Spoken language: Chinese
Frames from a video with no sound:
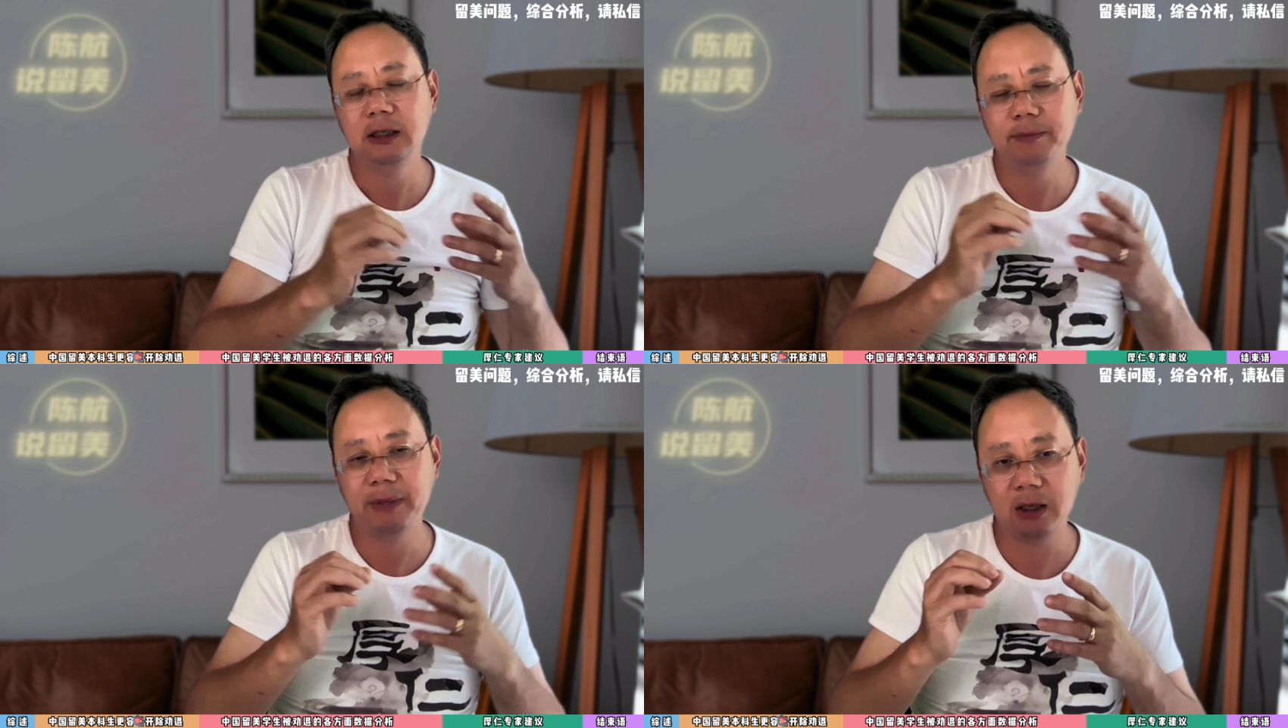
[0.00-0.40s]

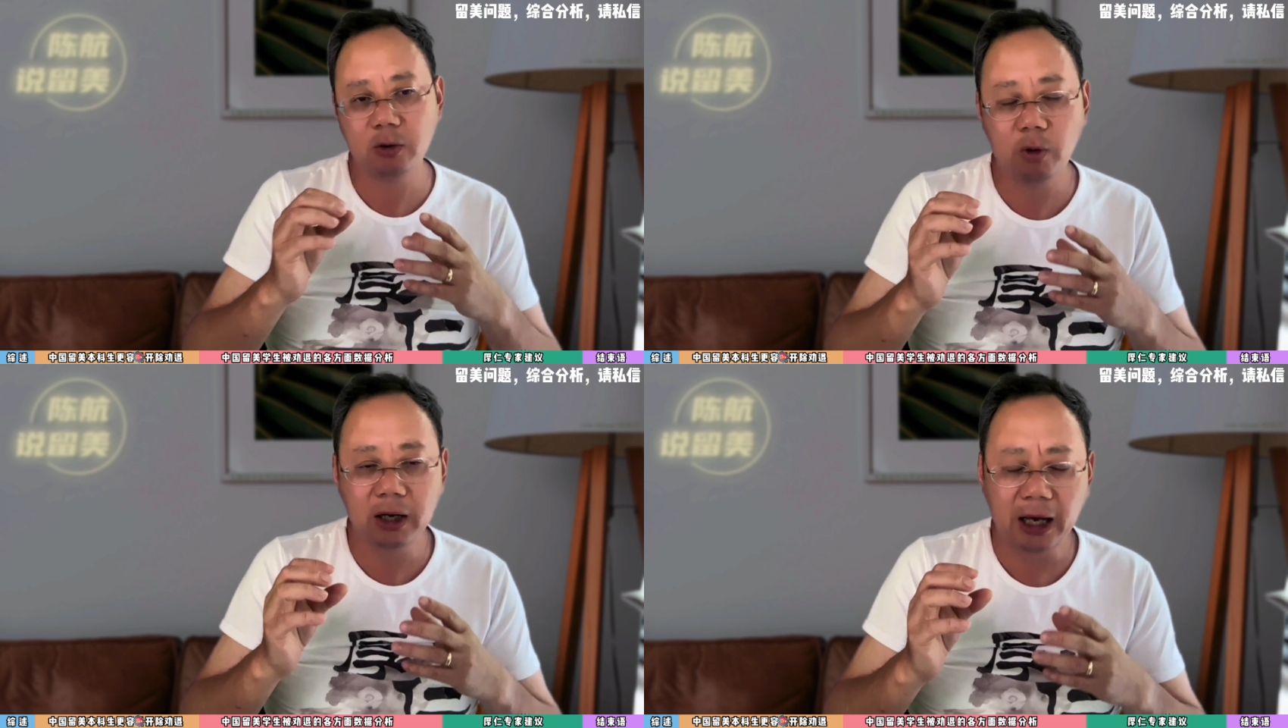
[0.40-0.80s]
美
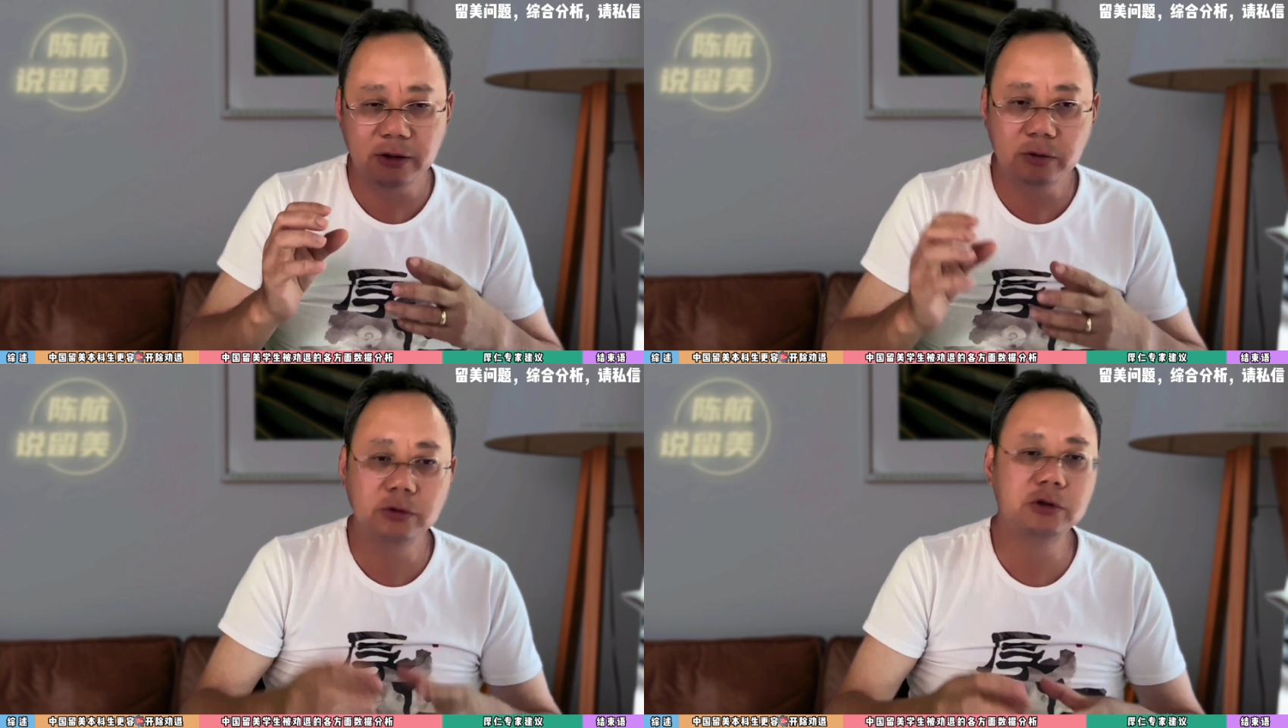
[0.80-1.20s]
国来
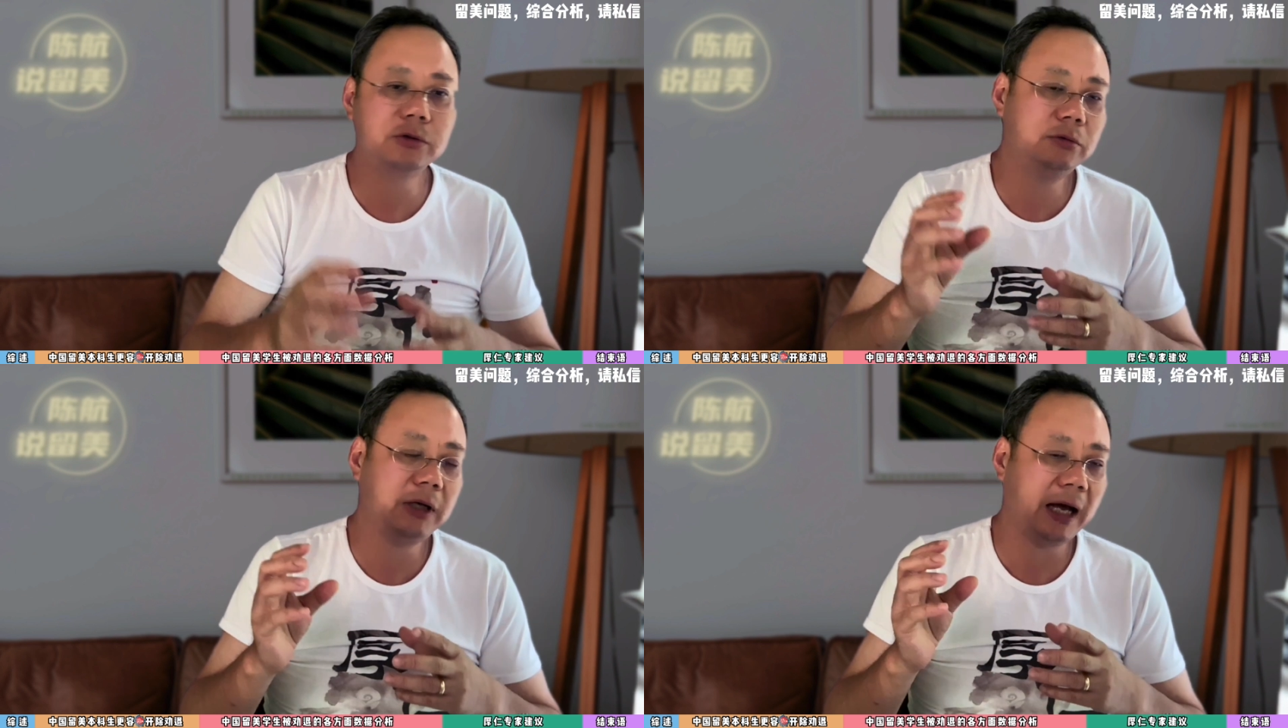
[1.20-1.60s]
读
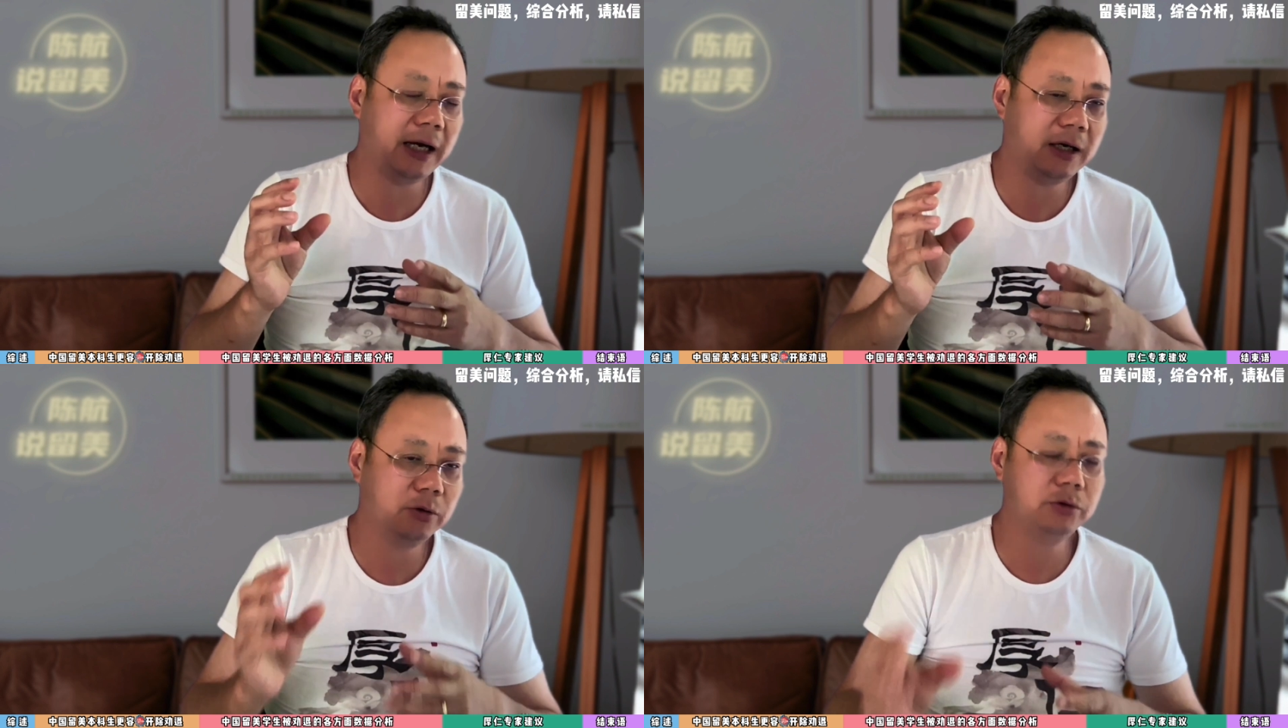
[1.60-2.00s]
书来
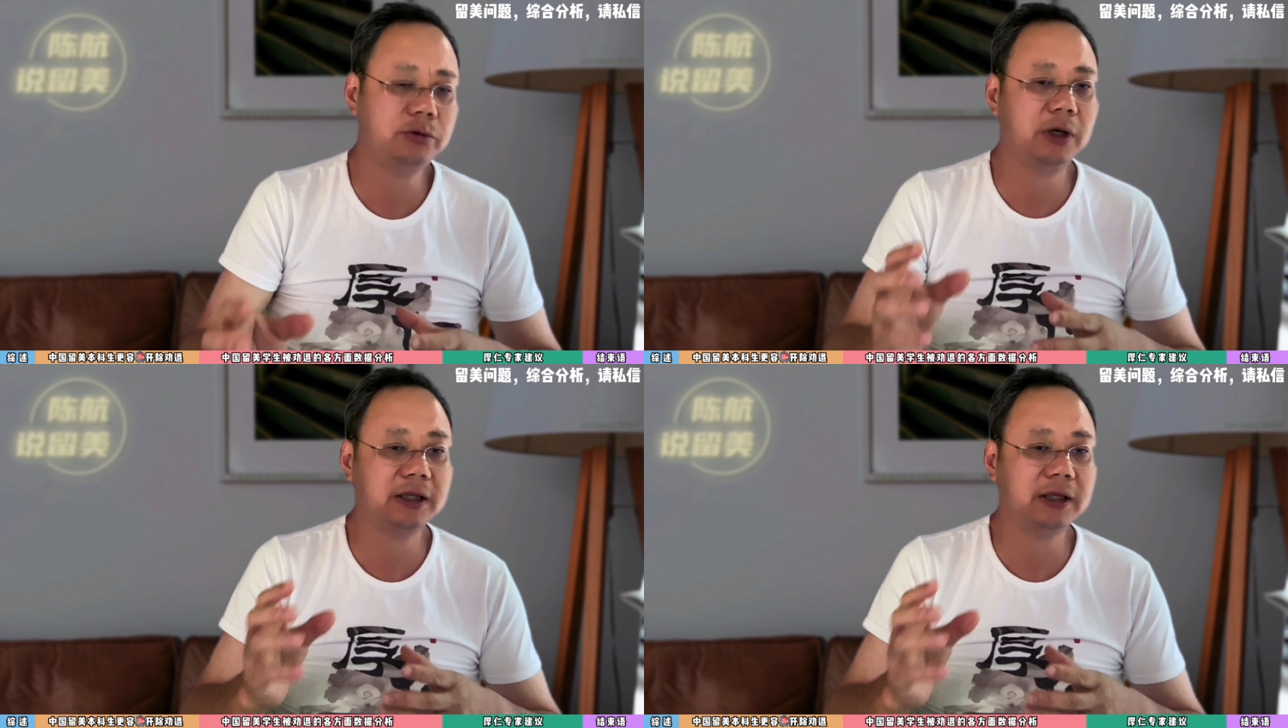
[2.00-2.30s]
留学，